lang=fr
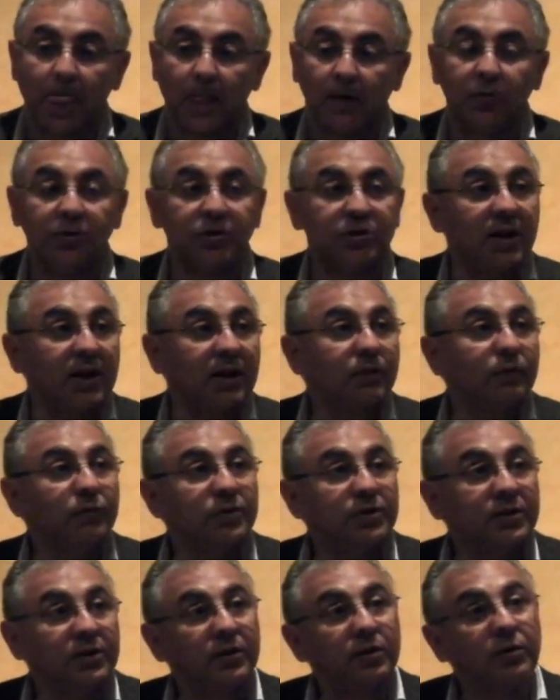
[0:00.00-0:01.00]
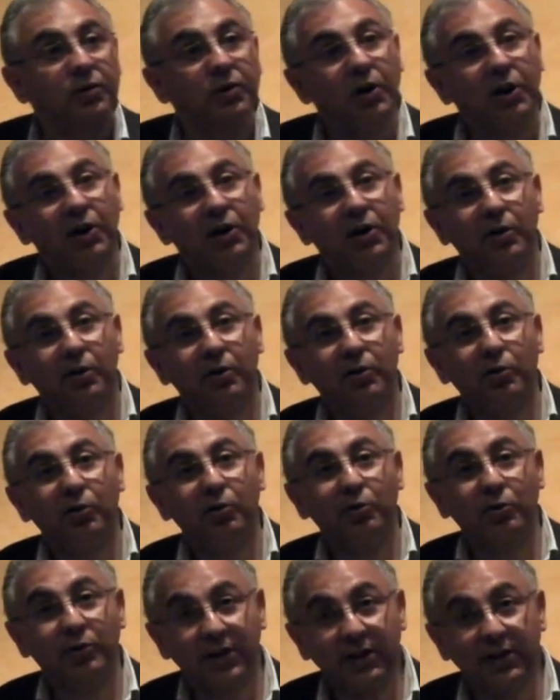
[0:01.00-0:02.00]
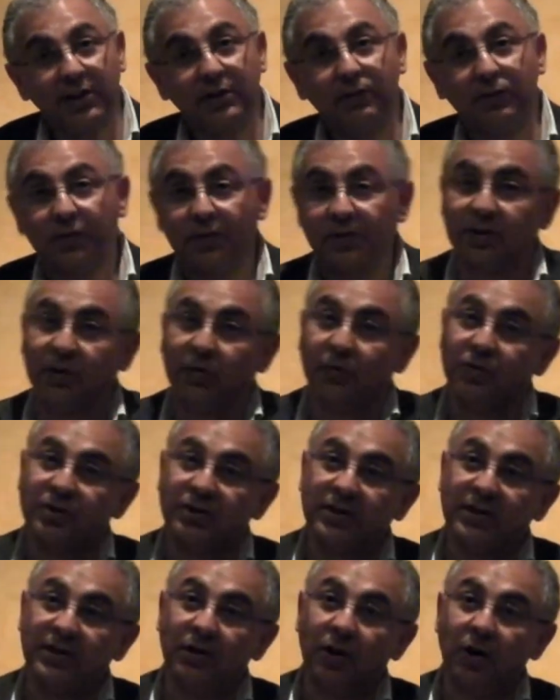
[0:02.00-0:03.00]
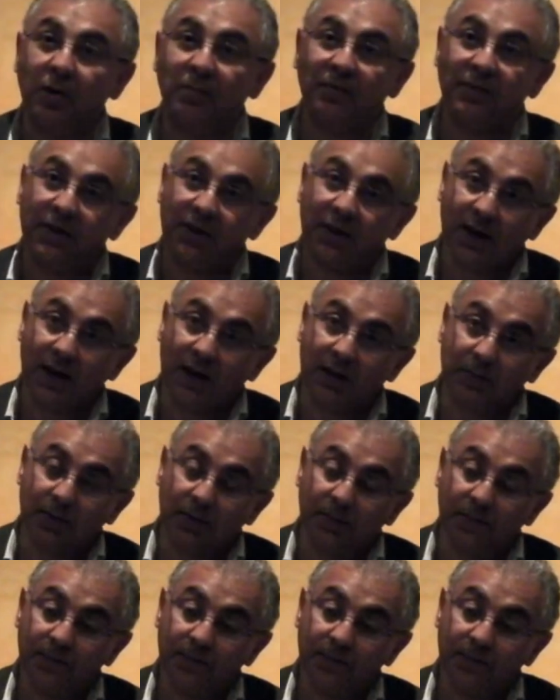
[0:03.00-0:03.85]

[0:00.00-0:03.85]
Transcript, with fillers: le Cher veut dire le guide, veut dire aussi l'homme vénérable,